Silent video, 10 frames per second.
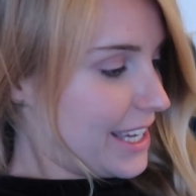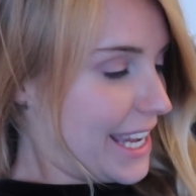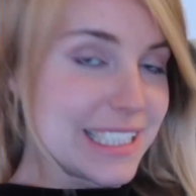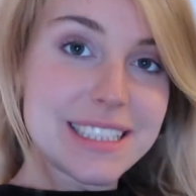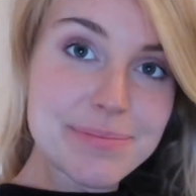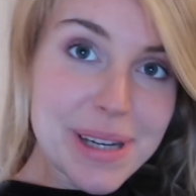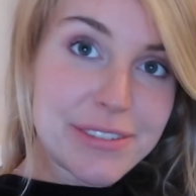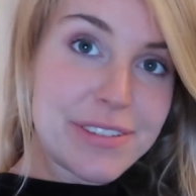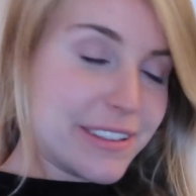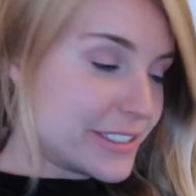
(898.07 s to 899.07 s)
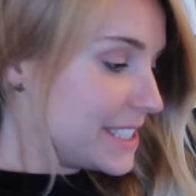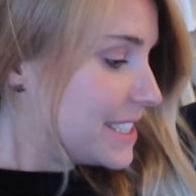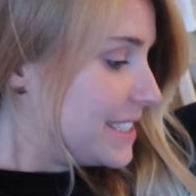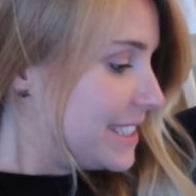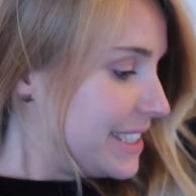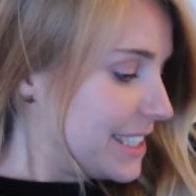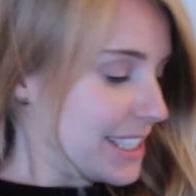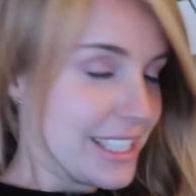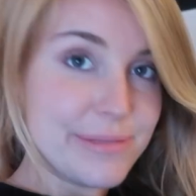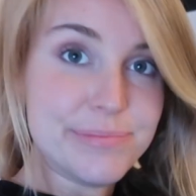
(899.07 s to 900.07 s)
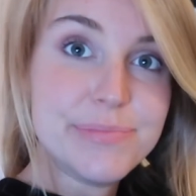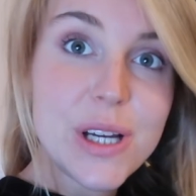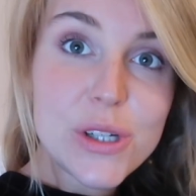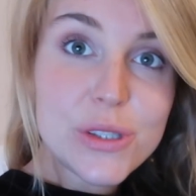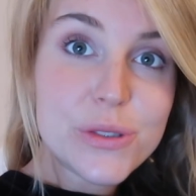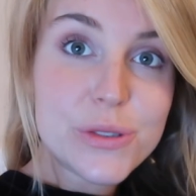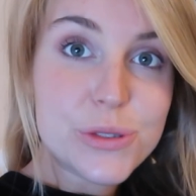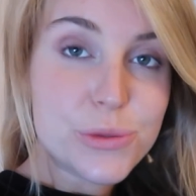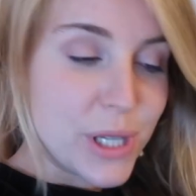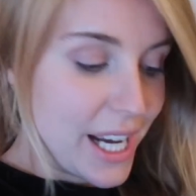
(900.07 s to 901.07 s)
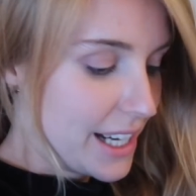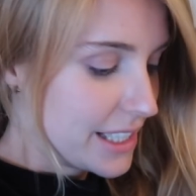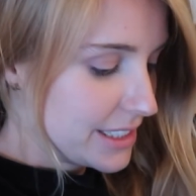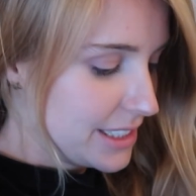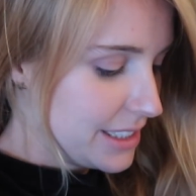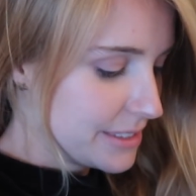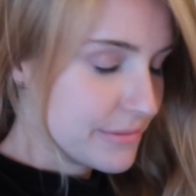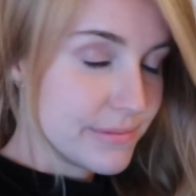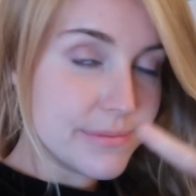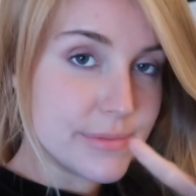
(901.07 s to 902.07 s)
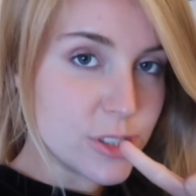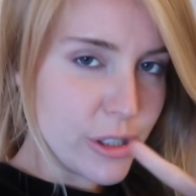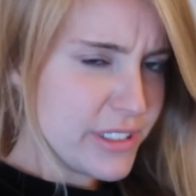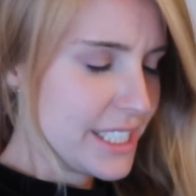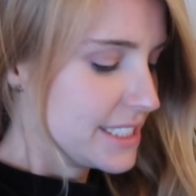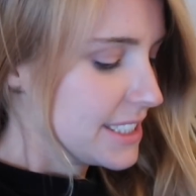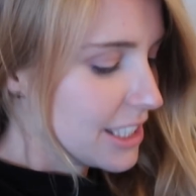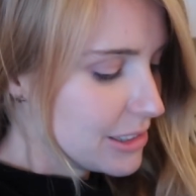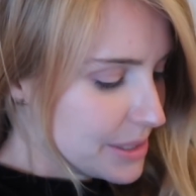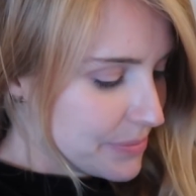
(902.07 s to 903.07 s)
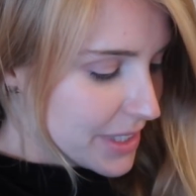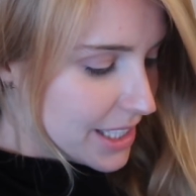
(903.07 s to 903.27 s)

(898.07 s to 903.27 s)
Eigentlich sind meine Favorites die ähm, Sukari Soft heißen die, glaube ich.